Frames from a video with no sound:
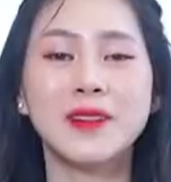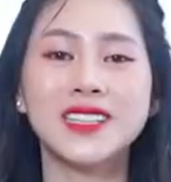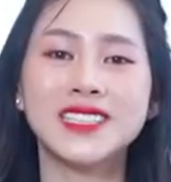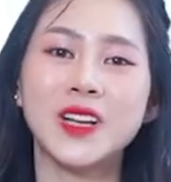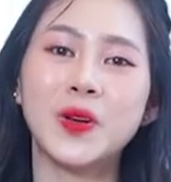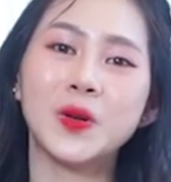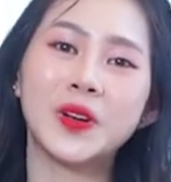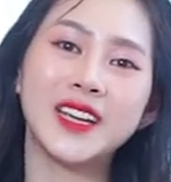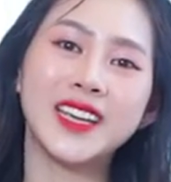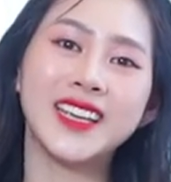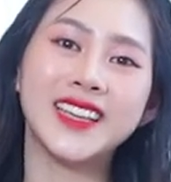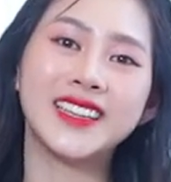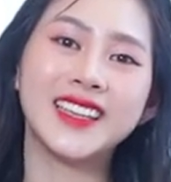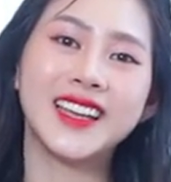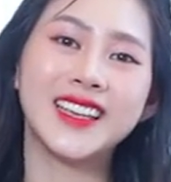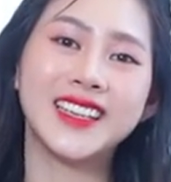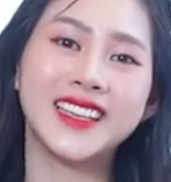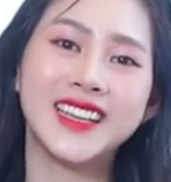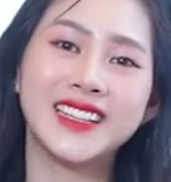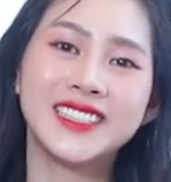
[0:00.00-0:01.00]
mà sau khi
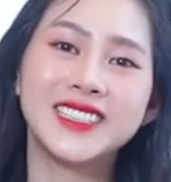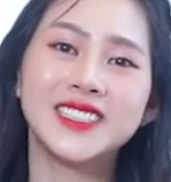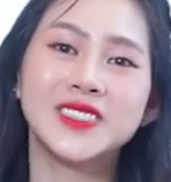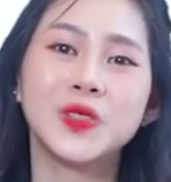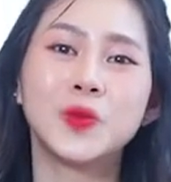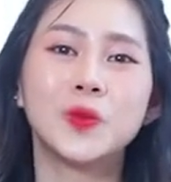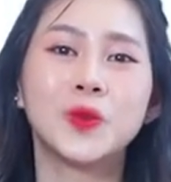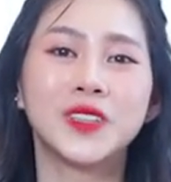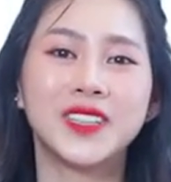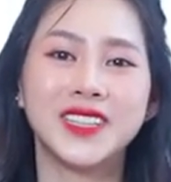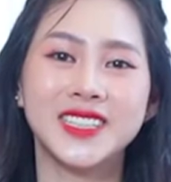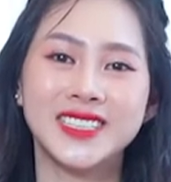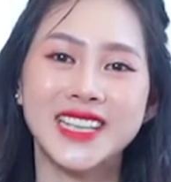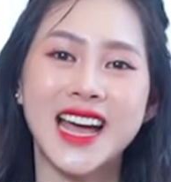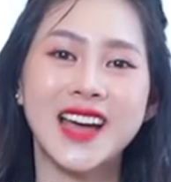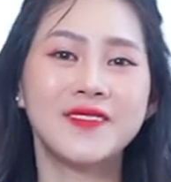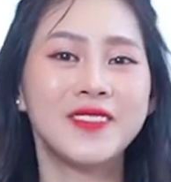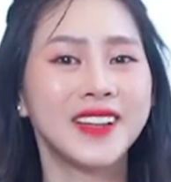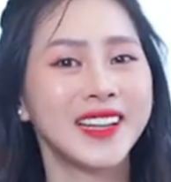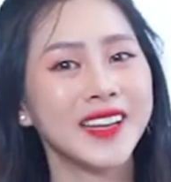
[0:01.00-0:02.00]
thấy Yến sử dụng một thời
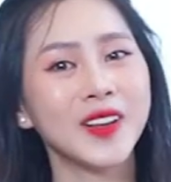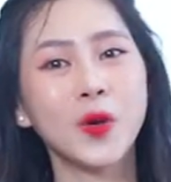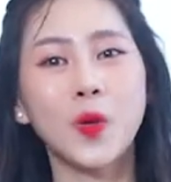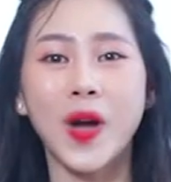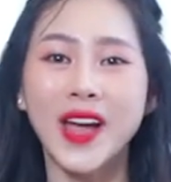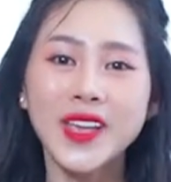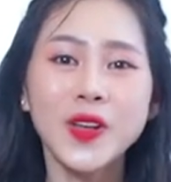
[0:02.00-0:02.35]
gian mà thấy quá